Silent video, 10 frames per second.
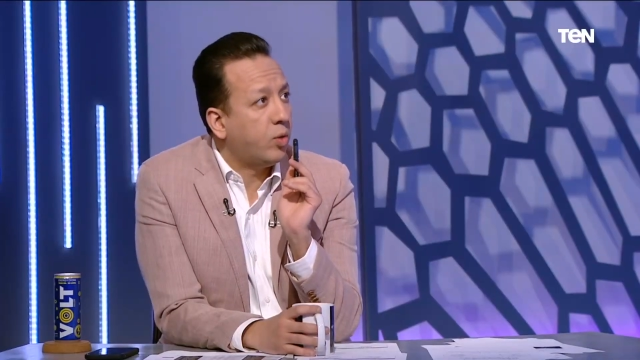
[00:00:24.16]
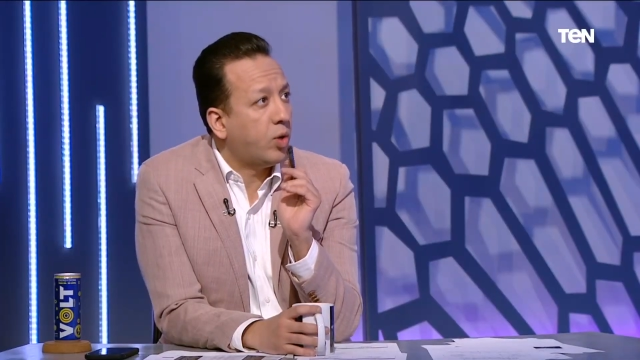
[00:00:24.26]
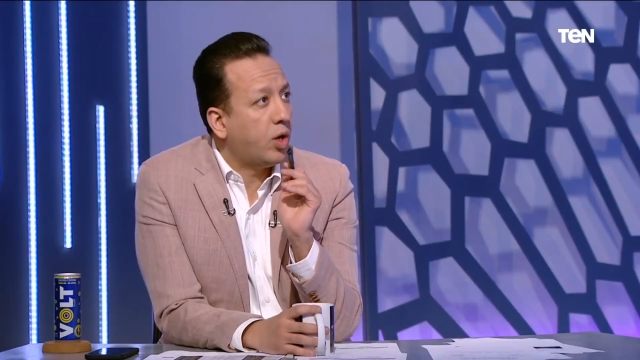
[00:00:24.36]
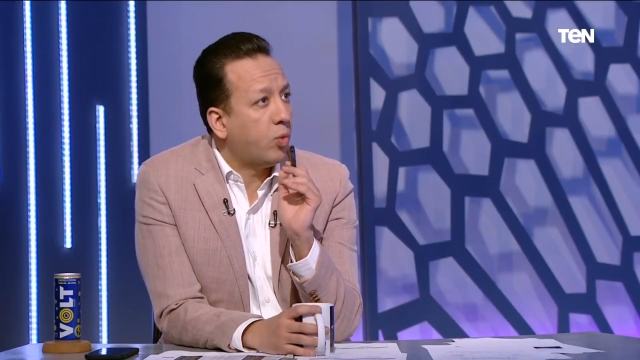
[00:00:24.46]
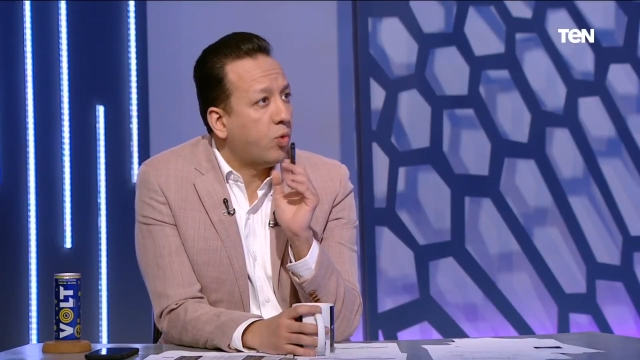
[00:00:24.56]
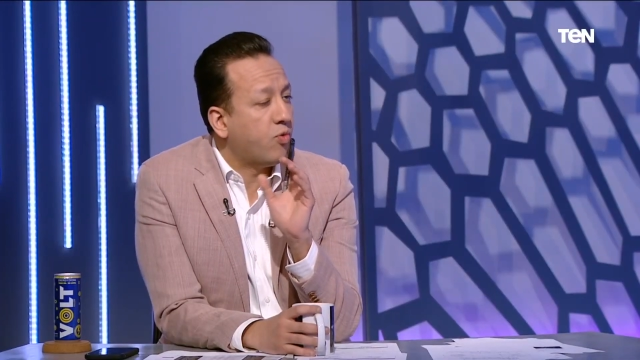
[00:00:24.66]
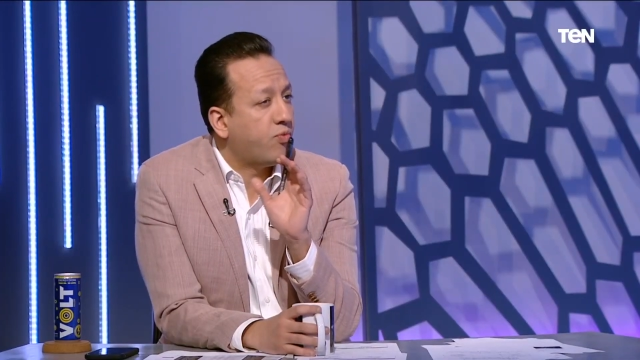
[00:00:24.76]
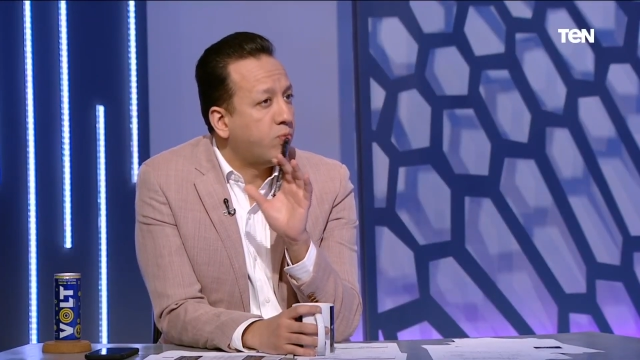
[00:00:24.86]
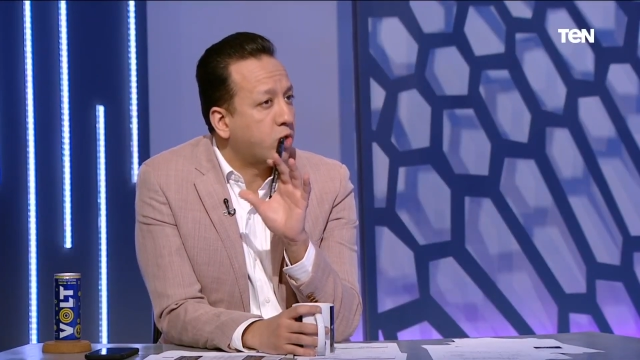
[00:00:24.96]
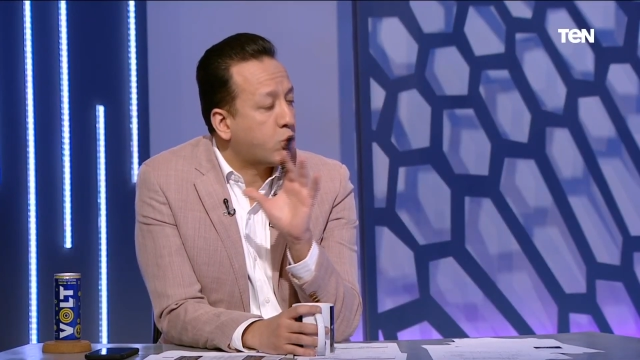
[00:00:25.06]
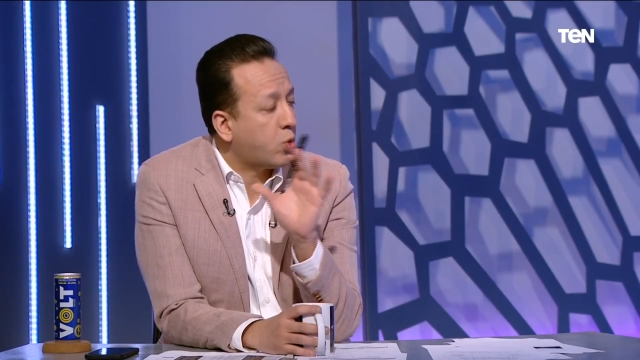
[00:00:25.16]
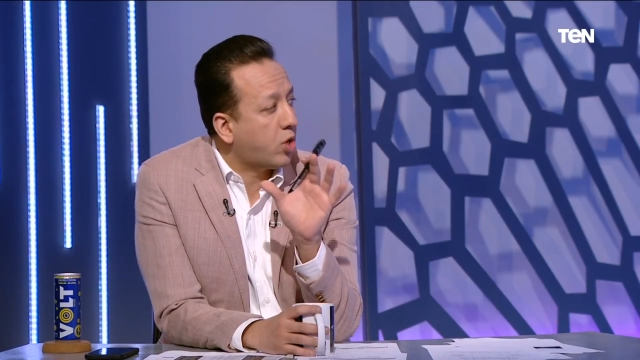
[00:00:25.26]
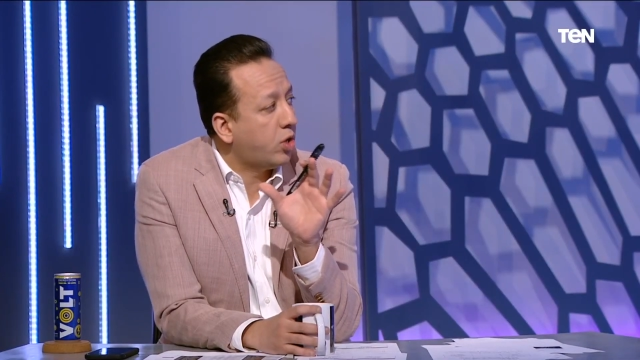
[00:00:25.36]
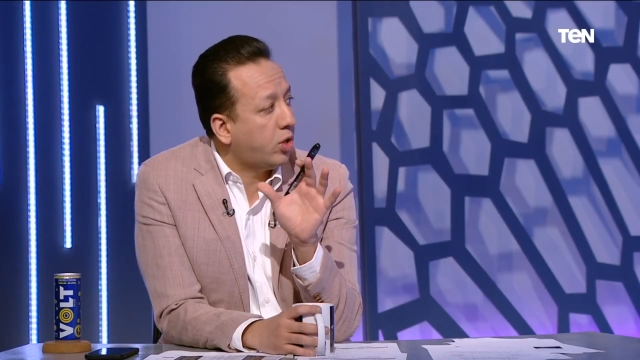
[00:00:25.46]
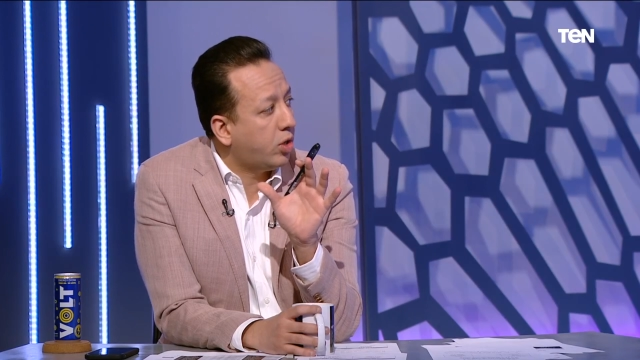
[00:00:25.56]
وفي
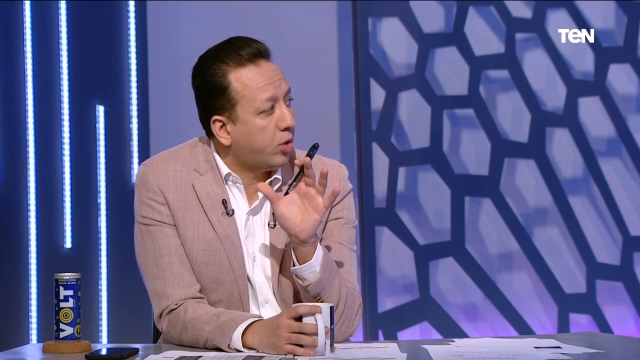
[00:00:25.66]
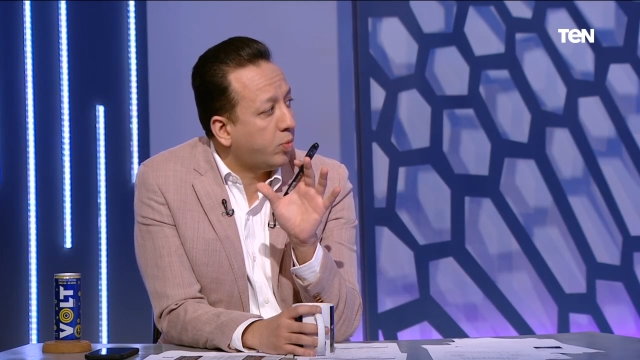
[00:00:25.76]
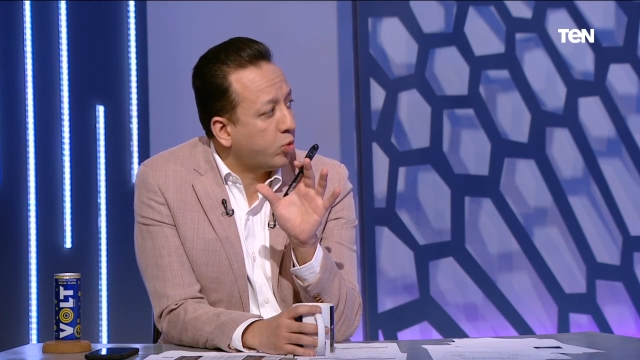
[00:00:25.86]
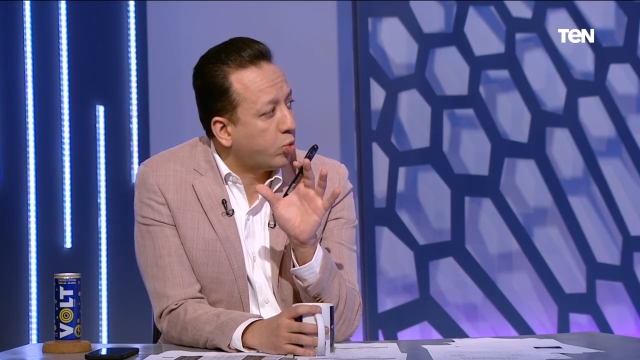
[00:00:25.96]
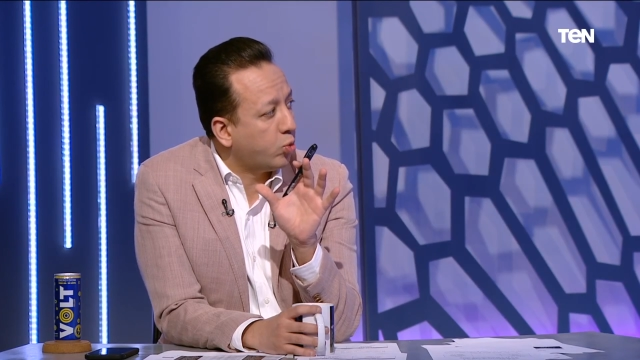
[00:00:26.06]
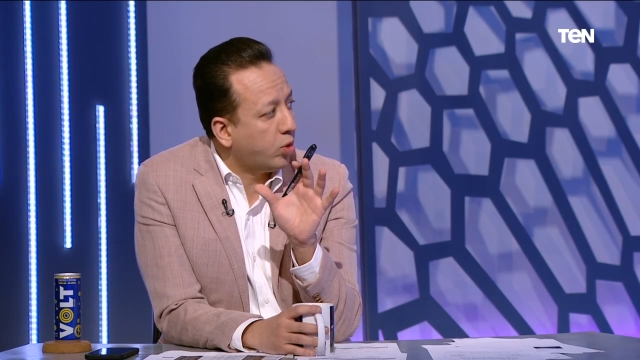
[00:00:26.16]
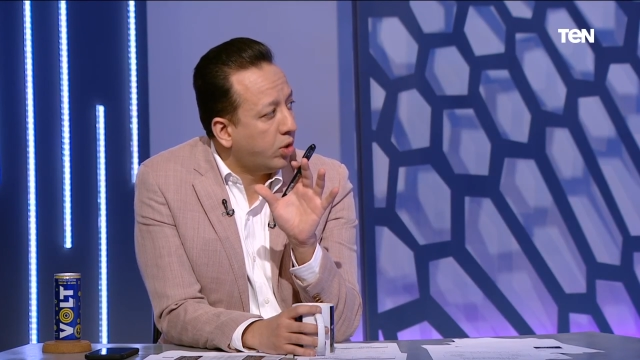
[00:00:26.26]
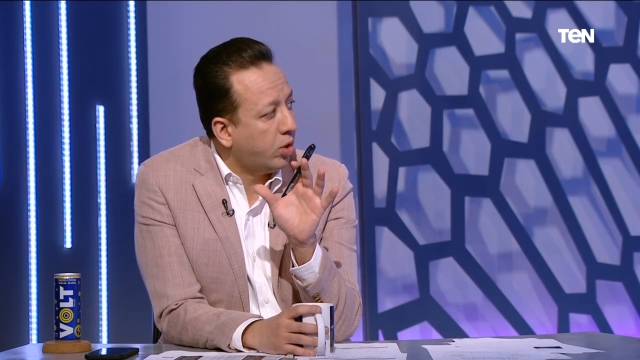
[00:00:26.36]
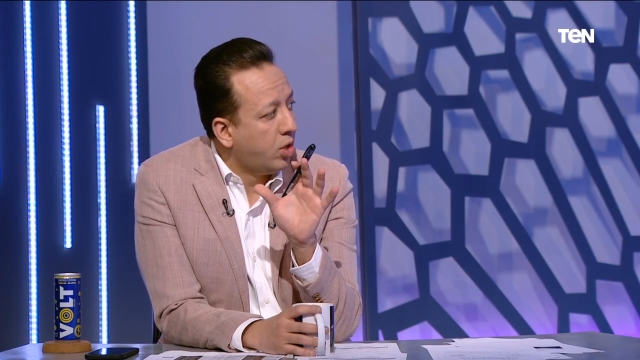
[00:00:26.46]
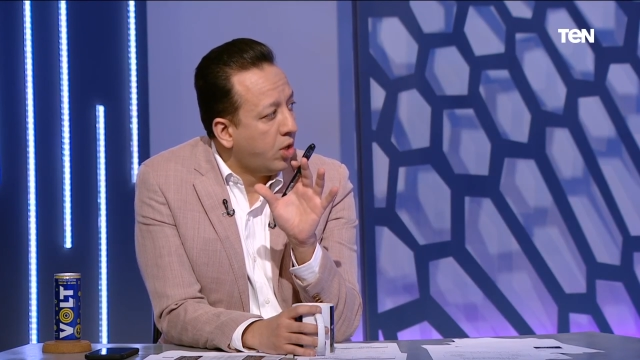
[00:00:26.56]
مشوار البطوله